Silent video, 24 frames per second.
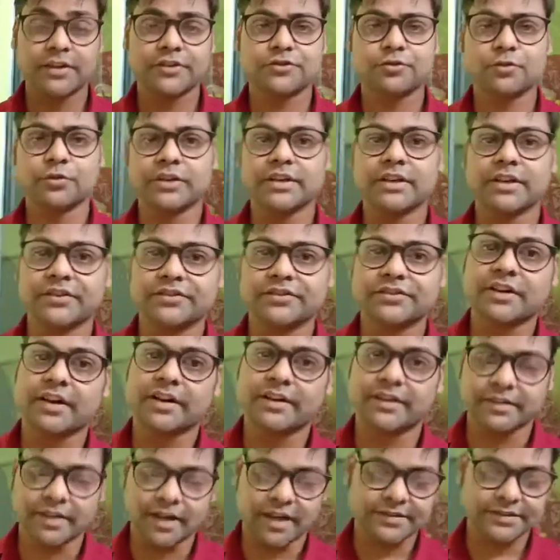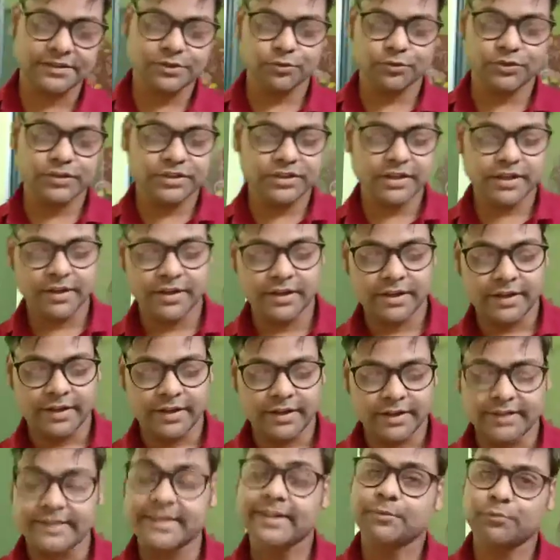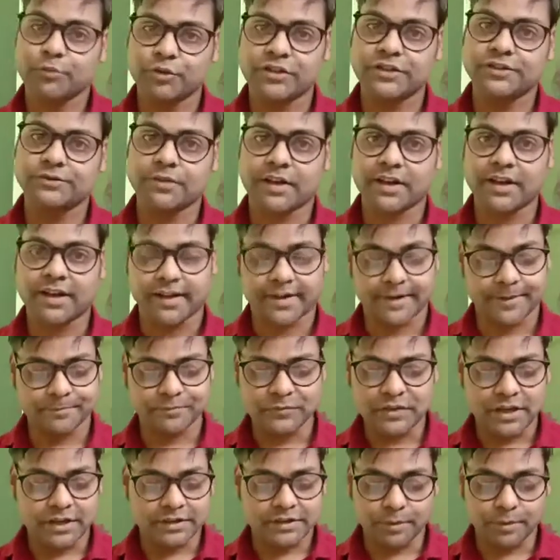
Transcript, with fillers: स्टोरी स्टार्ट यहाँ से होती है एक पुलिस वाला आया